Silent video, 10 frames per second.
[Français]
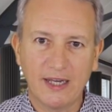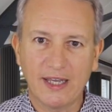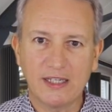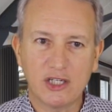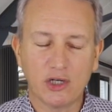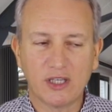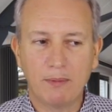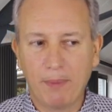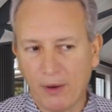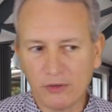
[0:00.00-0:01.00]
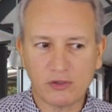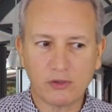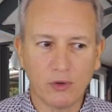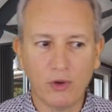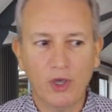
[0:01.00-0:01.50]
Il y a des gens qui pensent
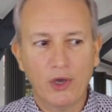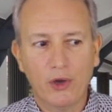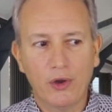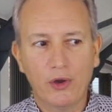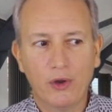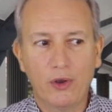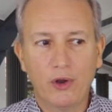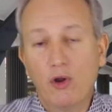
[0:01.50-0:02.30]
que euh,